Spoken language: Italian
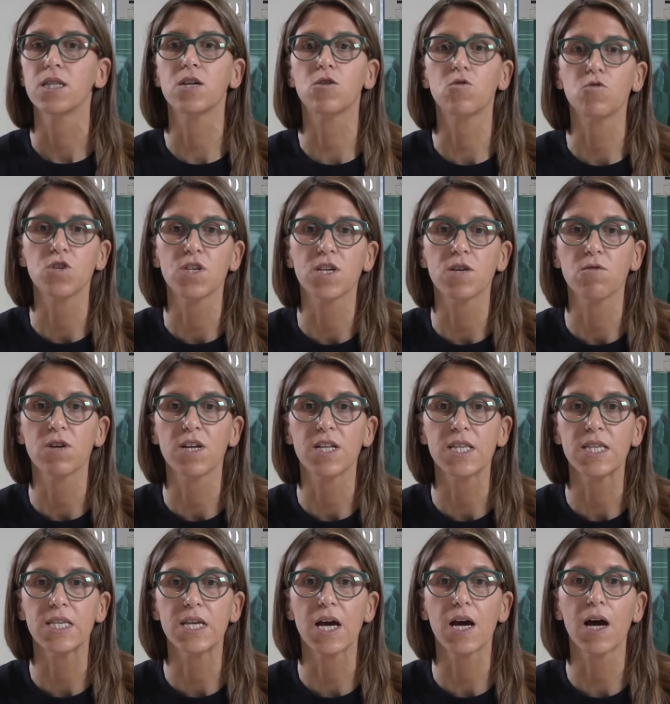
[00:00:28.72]
Di
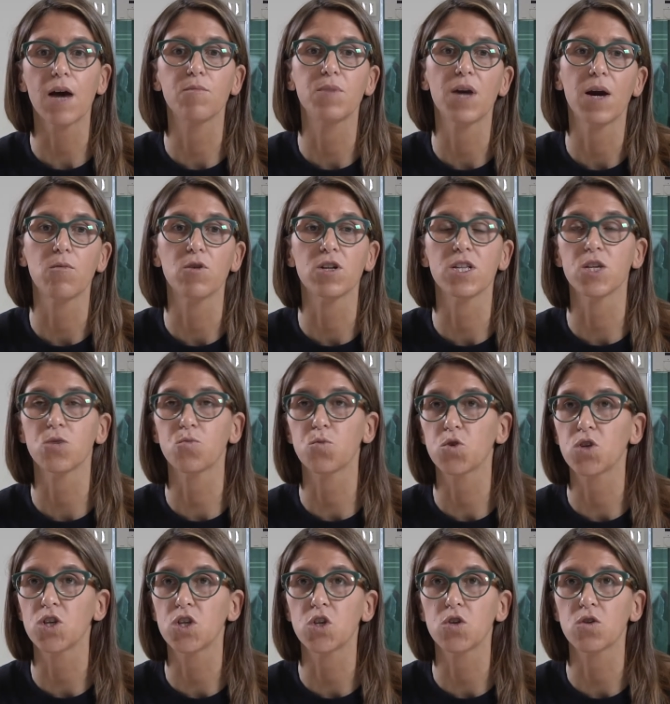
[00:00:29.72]
conseguenza abbiamo a
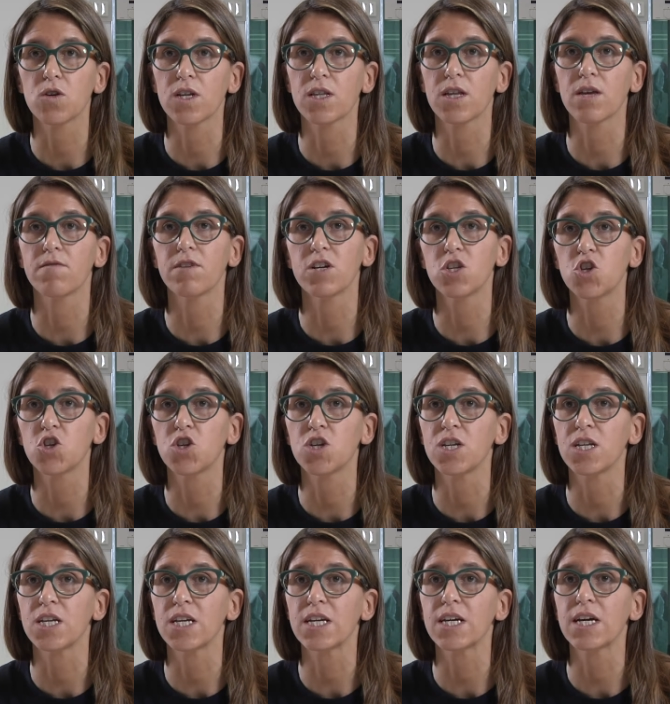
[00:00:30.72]
disposizione dei
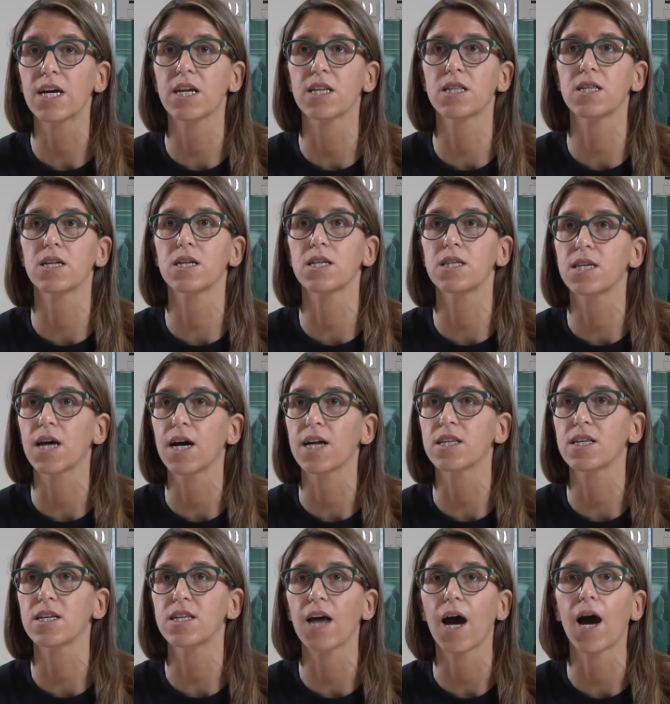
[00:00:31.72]
vaccini
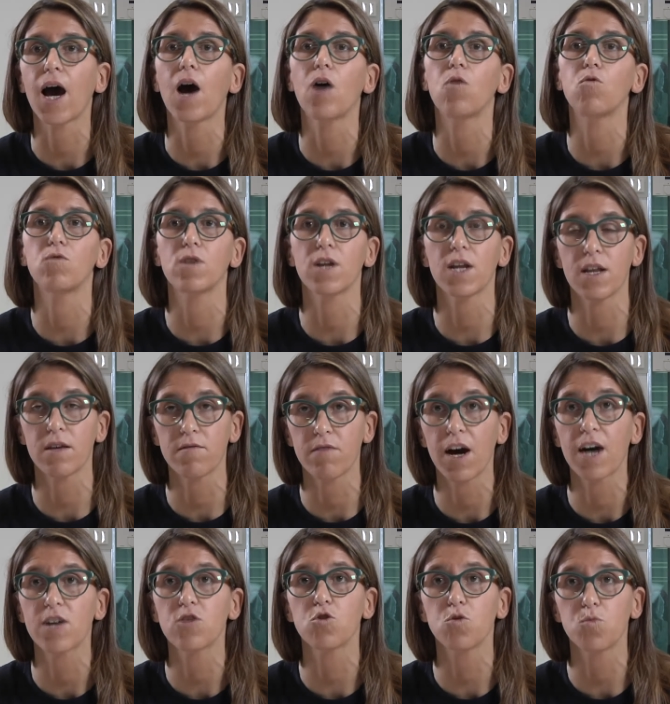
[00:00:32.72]
caratterizzati da un
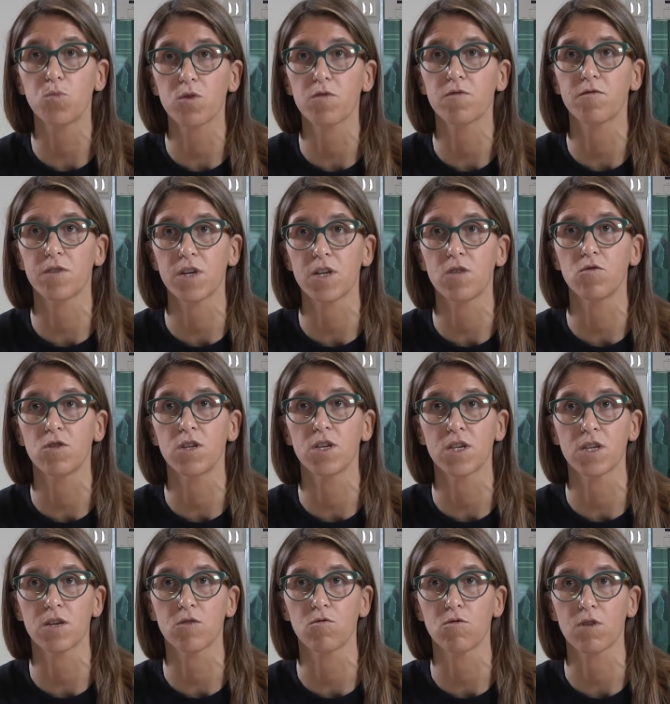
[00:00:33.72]
elevato profilo
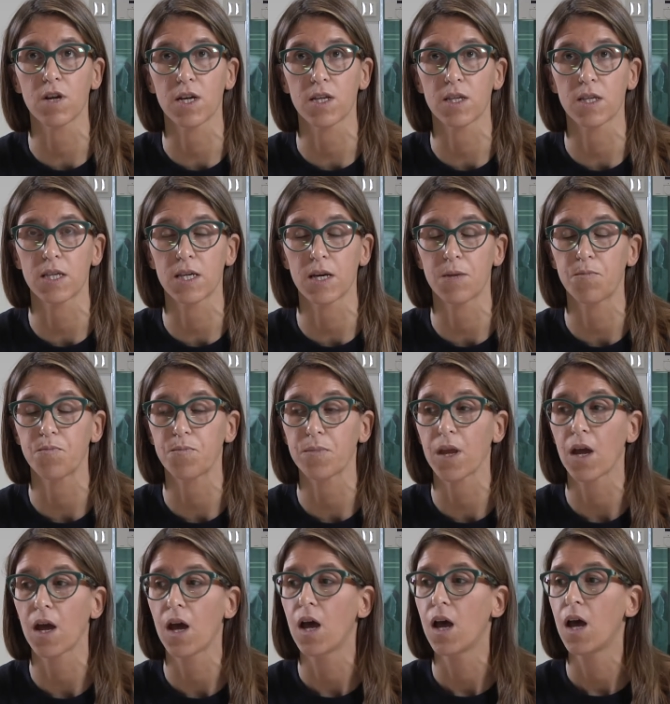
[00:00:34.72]
di sicurezza.
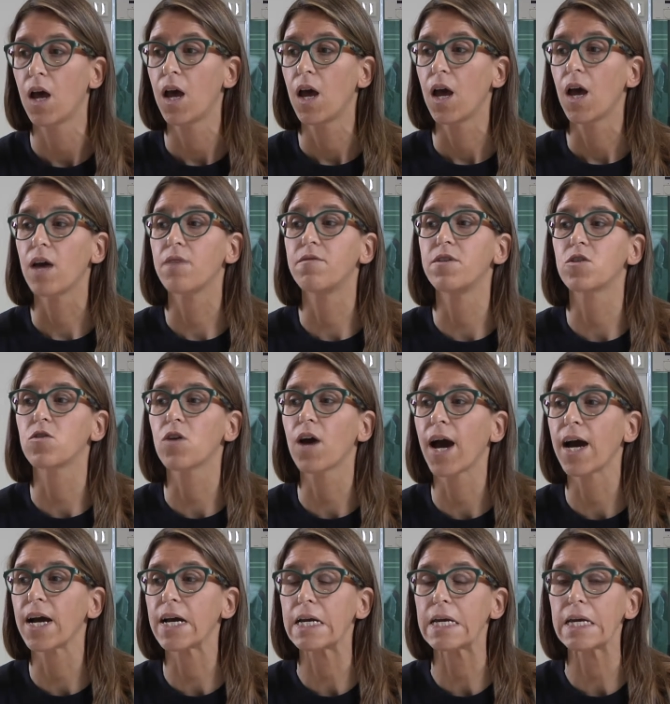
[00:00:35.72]
È vero
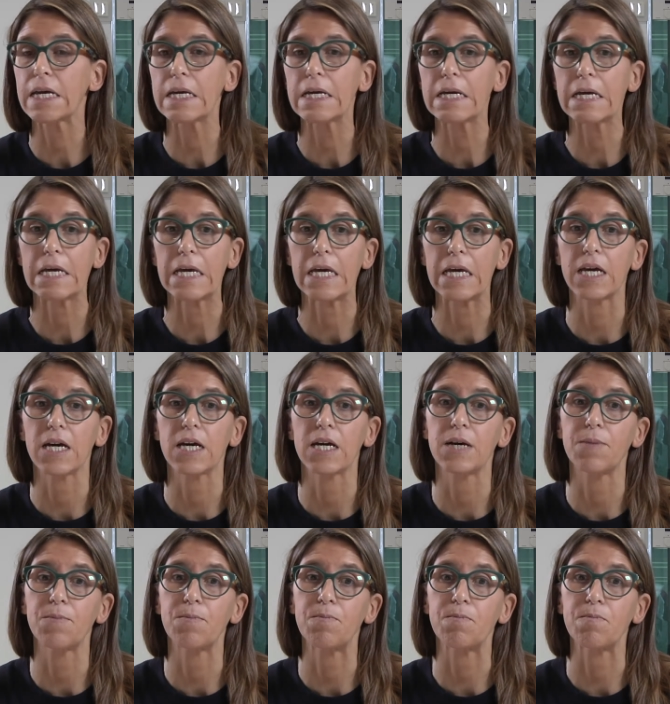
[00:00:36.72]
anche che
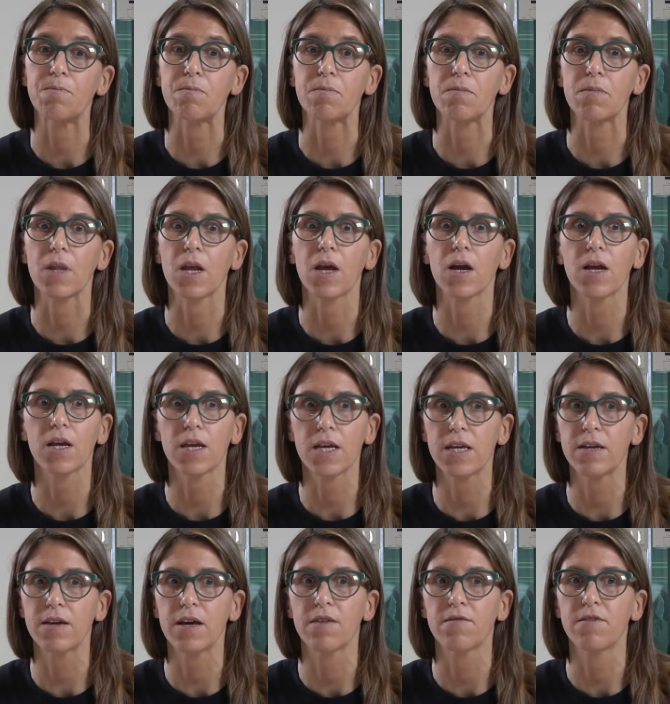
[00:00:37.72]
ehm,
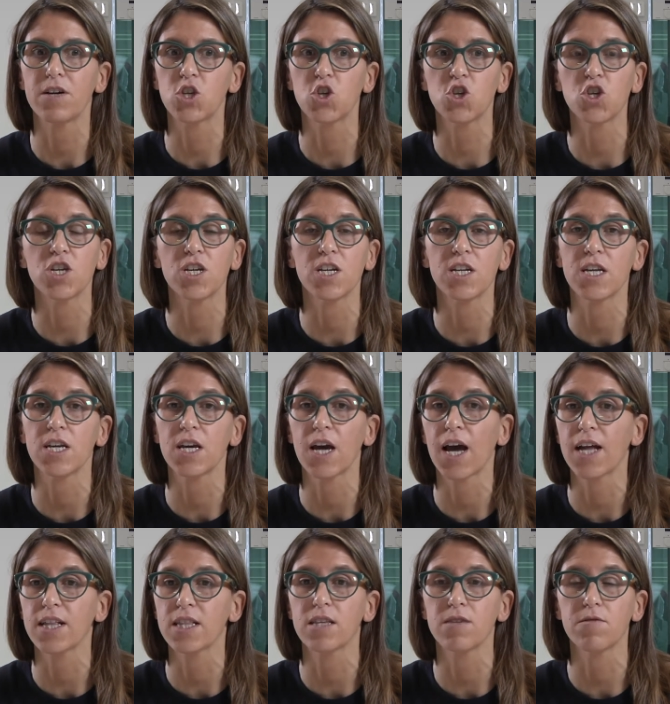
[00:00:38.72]
i eh, vaccini
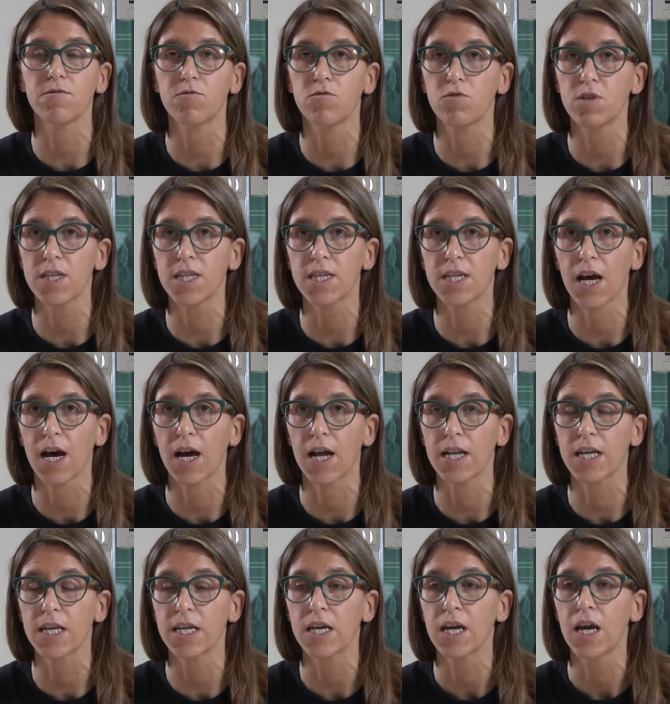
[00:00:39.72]

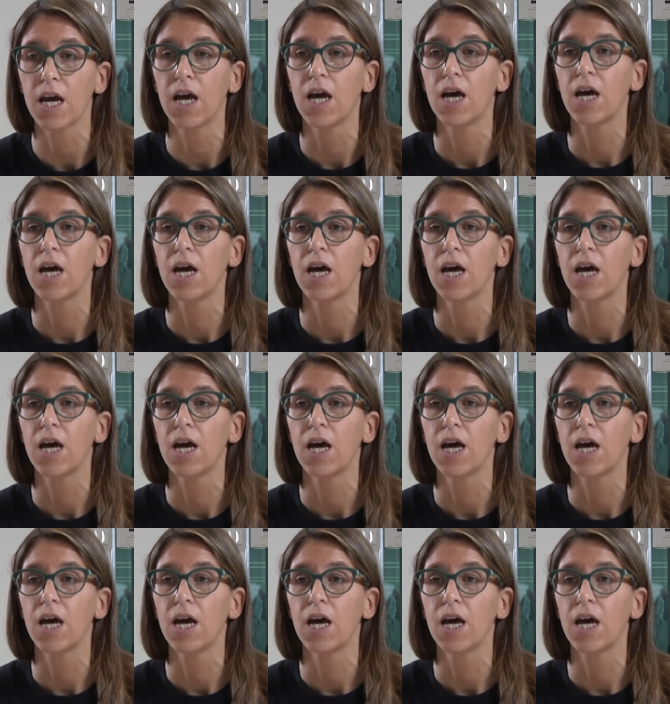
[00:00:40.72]
antinfluenzali